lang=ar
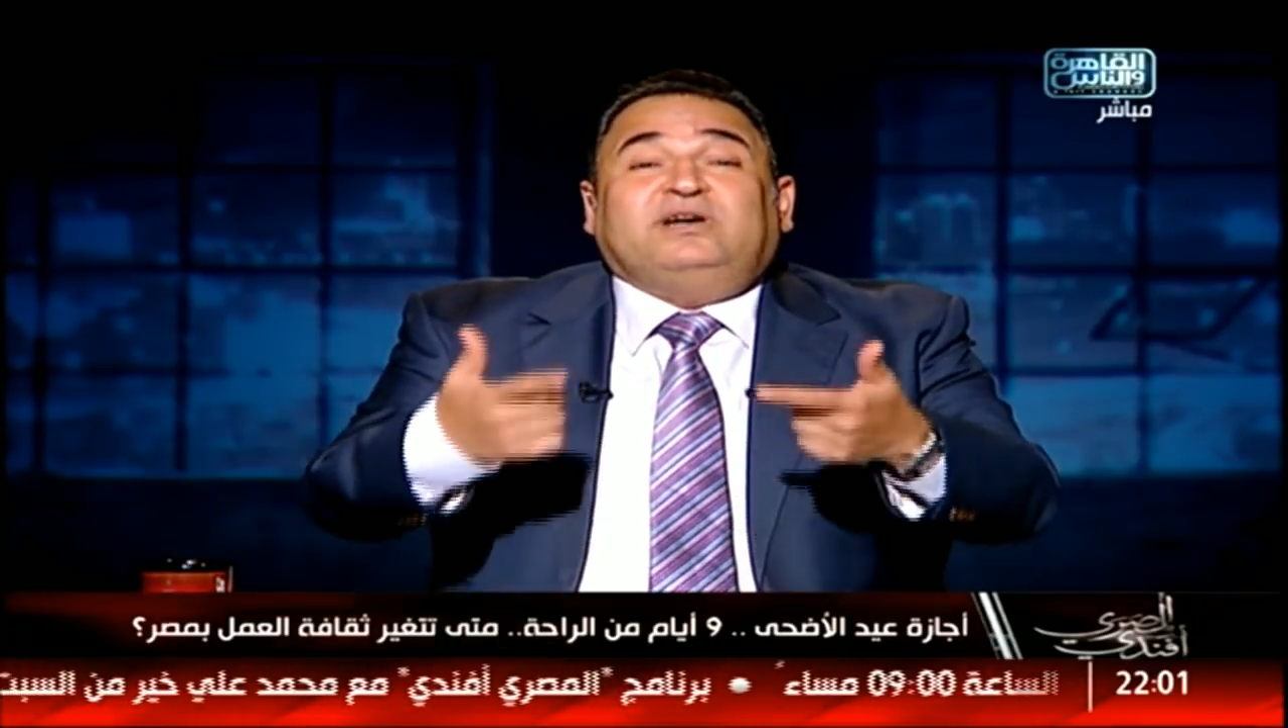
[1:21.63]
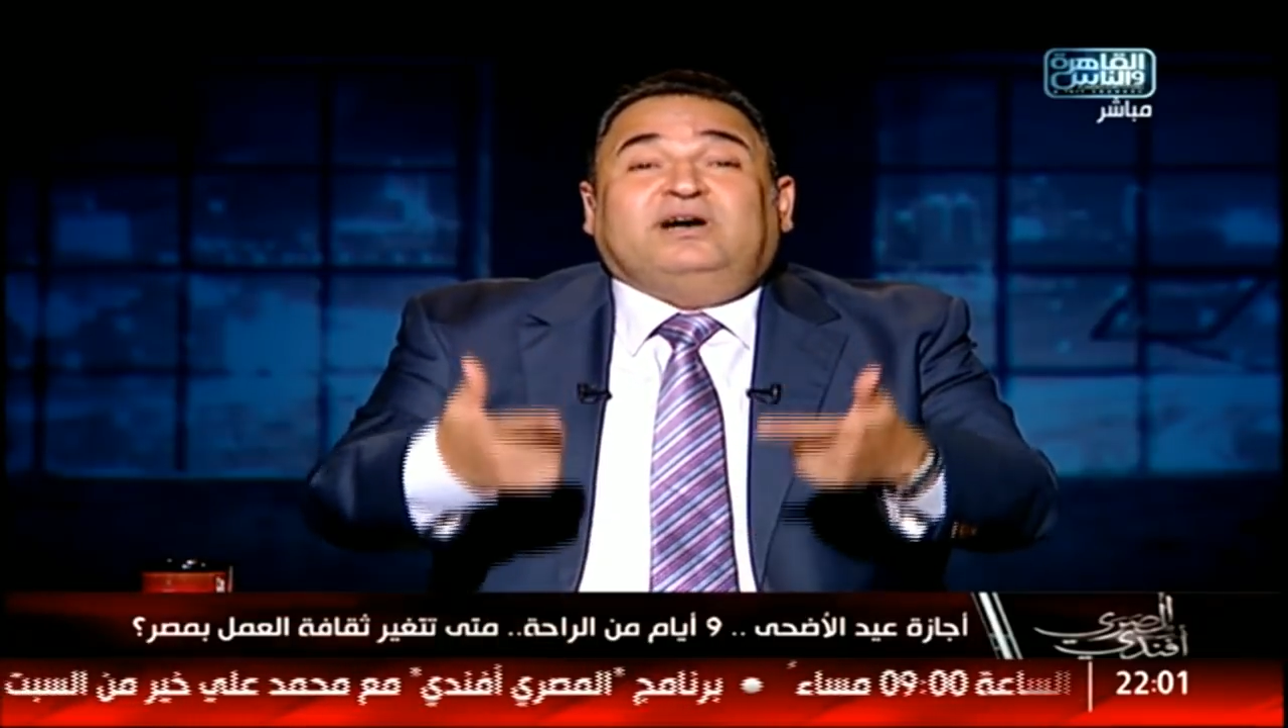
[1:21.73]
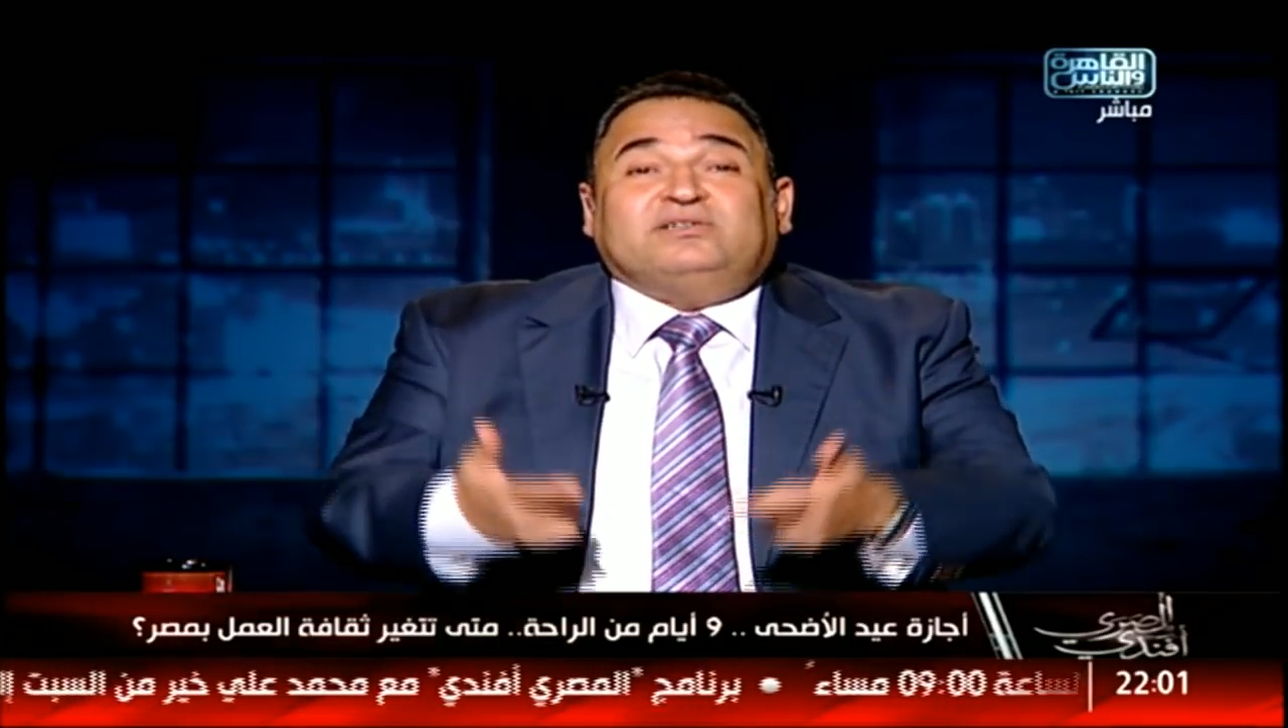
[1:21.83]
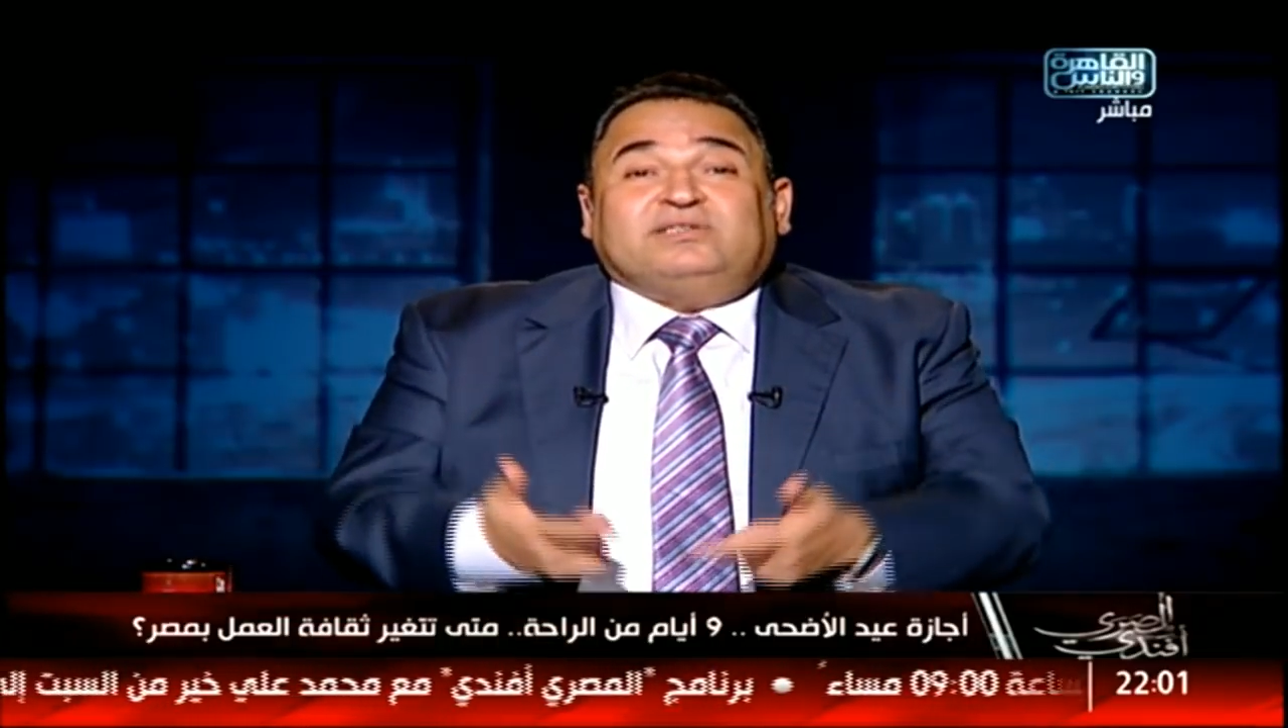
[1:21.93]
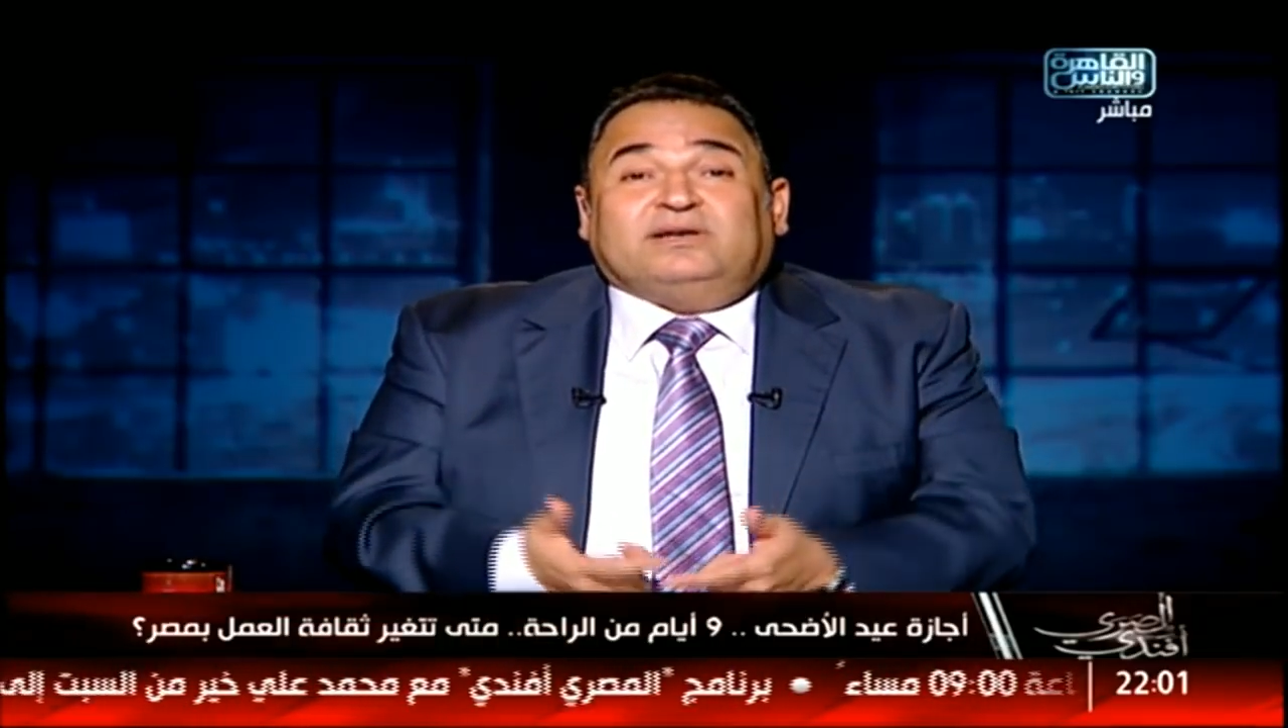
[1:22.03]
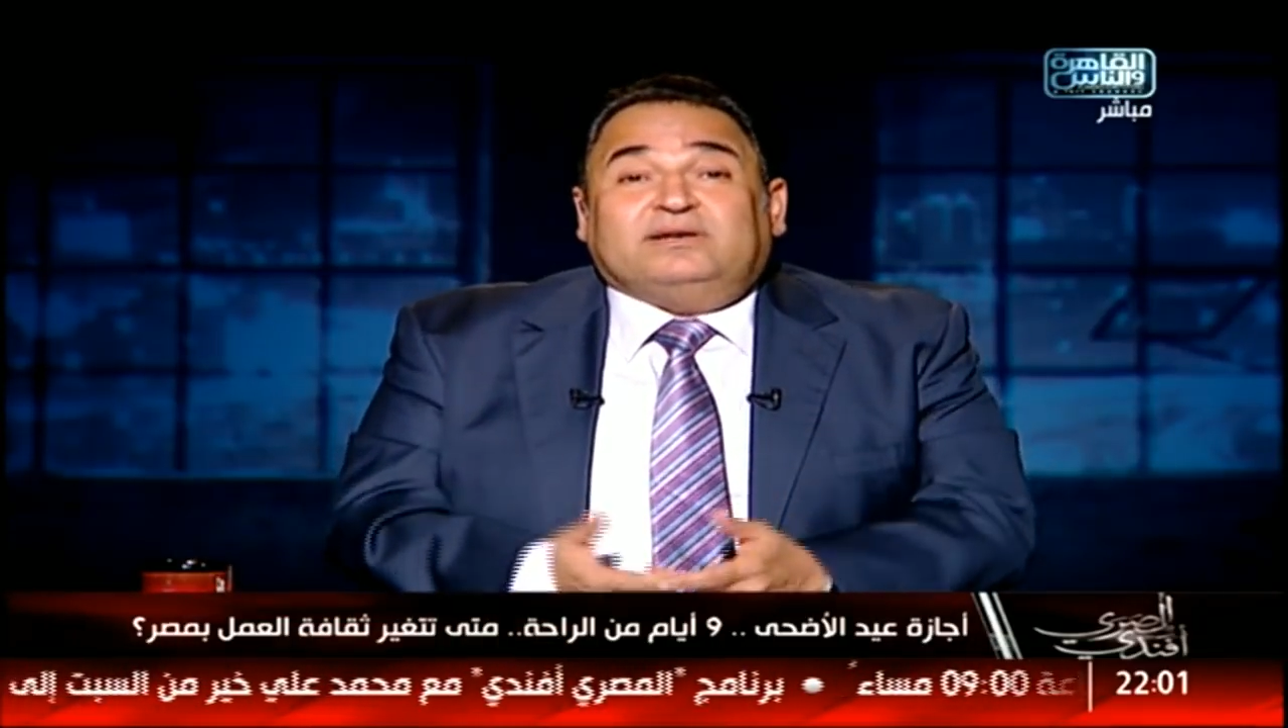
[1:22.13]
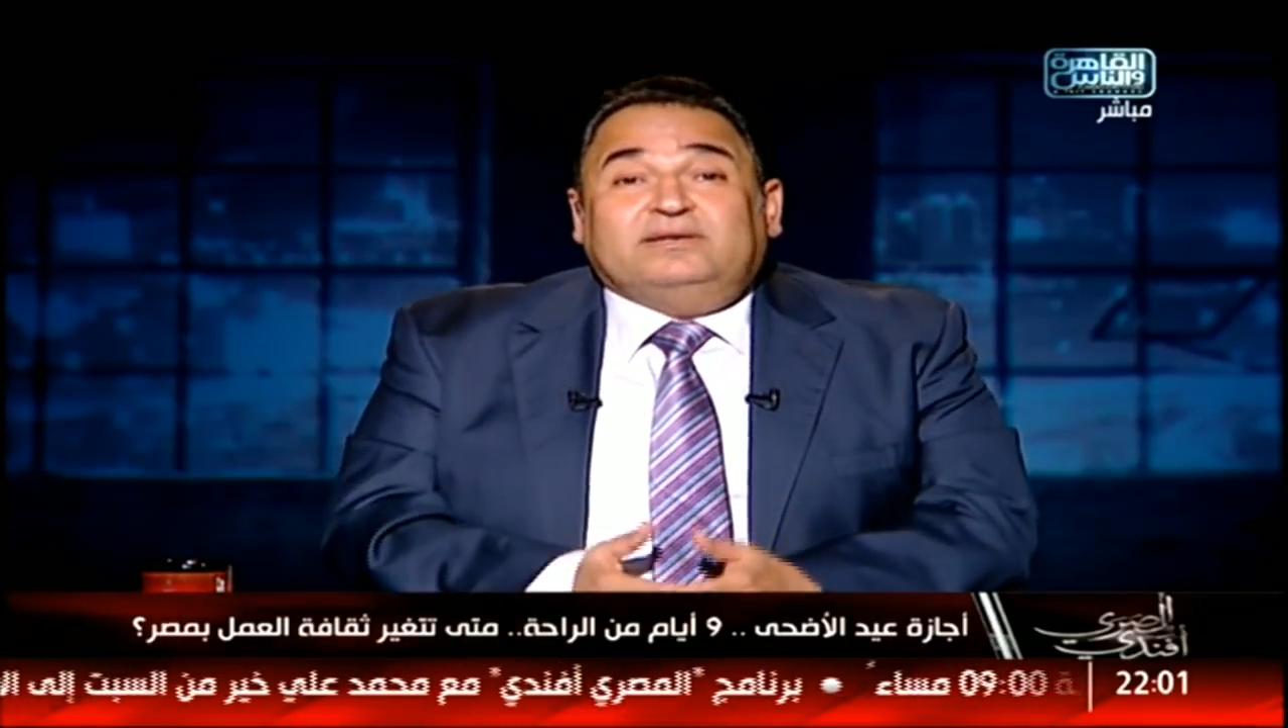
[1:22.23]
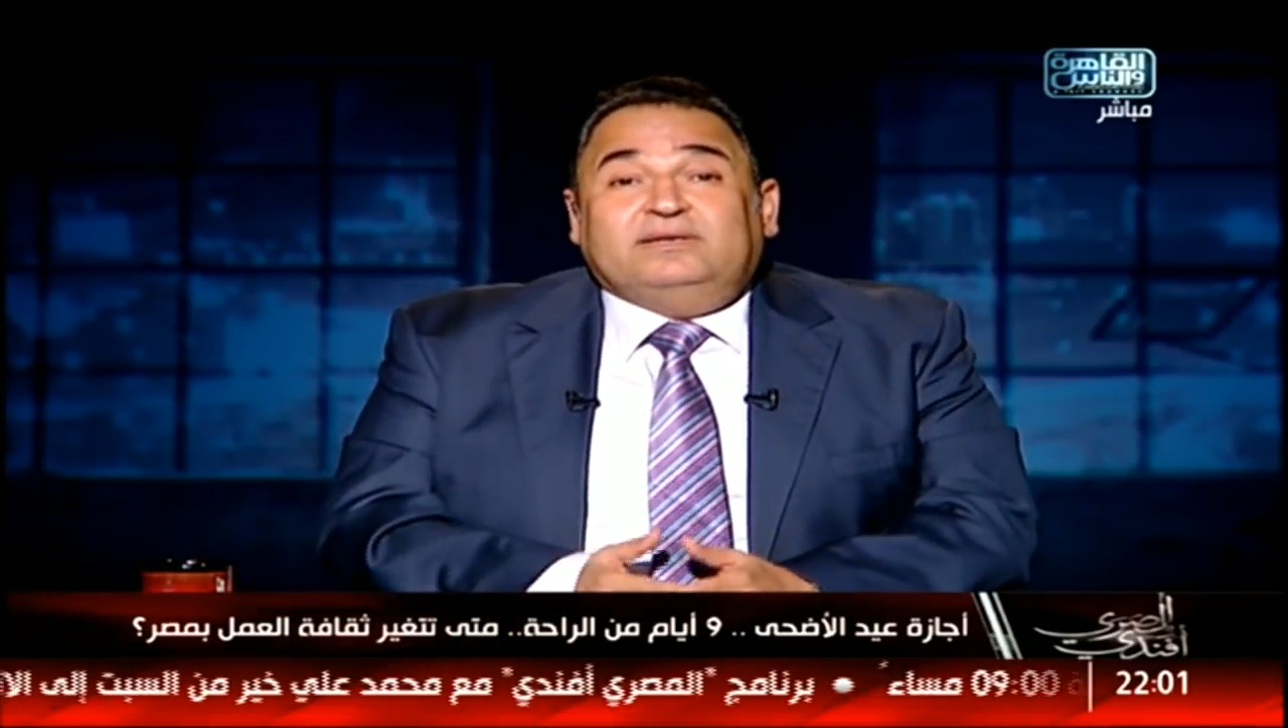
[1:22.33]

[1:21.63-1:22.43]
اكتر